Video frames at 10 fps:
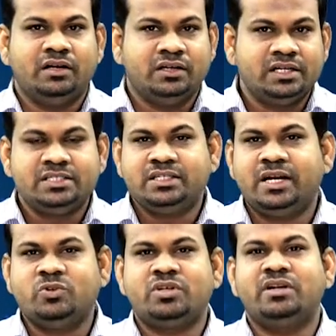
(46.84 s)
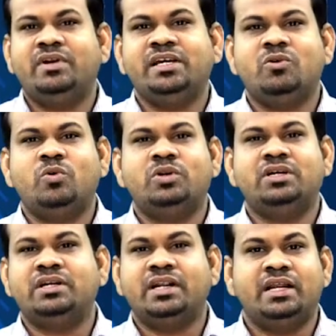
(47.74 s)
நிகழ்ச்சிக்கு அனுசரணை வழங்கி
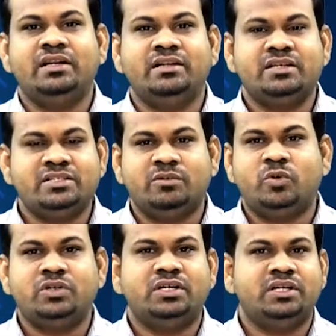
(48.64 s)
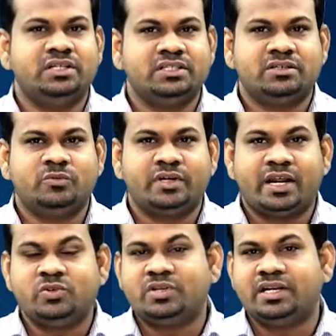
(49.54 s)
கொண்டிருக்கின்றார்கள் நெஸ்டமோட் நெஸ்டமோட்
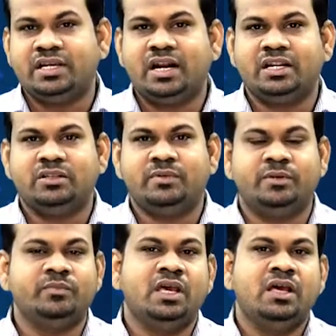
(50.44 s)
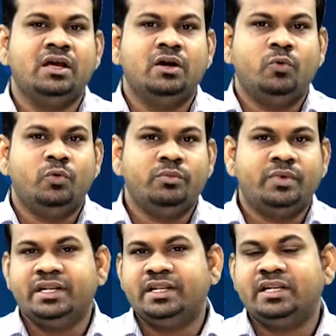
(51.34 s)
அனுசரணையில் அடுத்து வரும் ஒரு
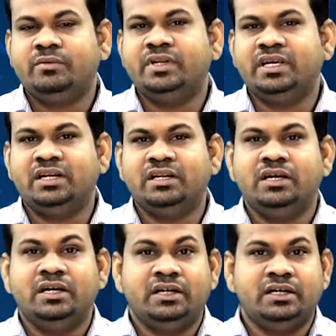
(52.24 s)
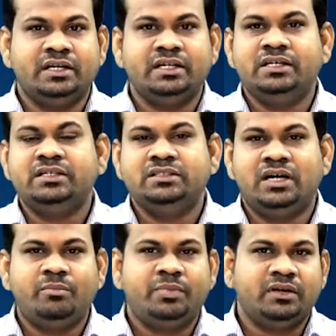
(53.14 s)
மணி நேரம் நீங்கள் இன்று
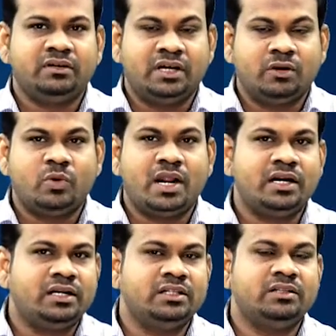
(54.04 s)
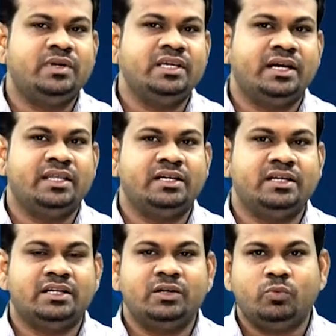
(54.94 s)
யாழ்ப்பாண் யாழ் குடாநாட்டிலிருந்து வெளியாகி
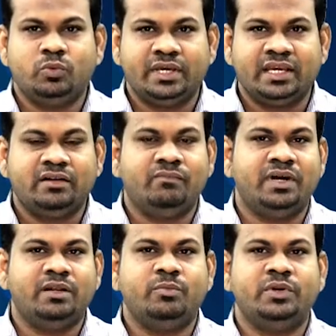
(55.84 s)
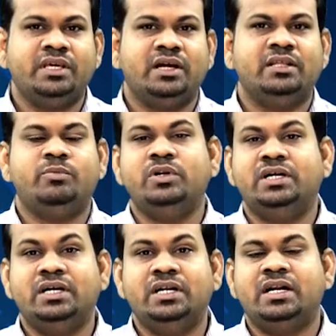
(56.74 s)
இருக்கின்ற உதயன் பலம்புரி அதே அதேபோல்
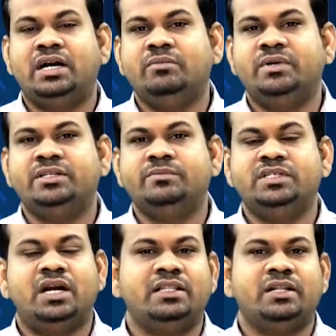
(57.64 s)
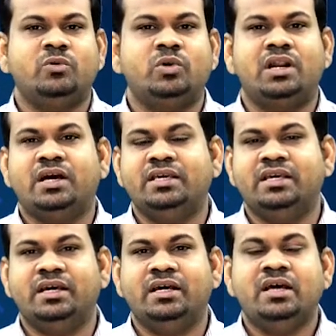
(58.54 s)
ஈழநாடு மற்றும் யாழ் தினக்குரல்
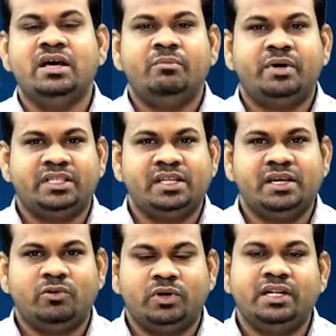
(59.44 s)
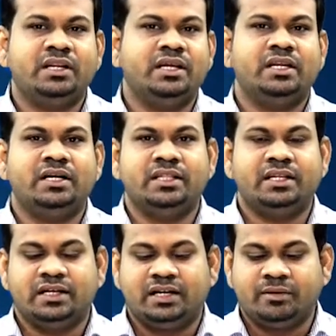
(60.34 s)
ஆகிய பத்திரிகைகளுடன் நீங்கள்
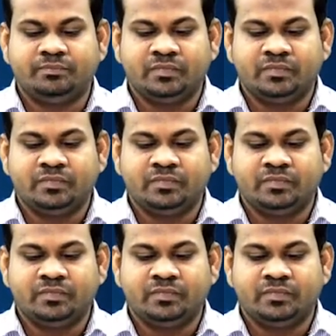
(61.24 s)
இணைந்திருக்கலாம்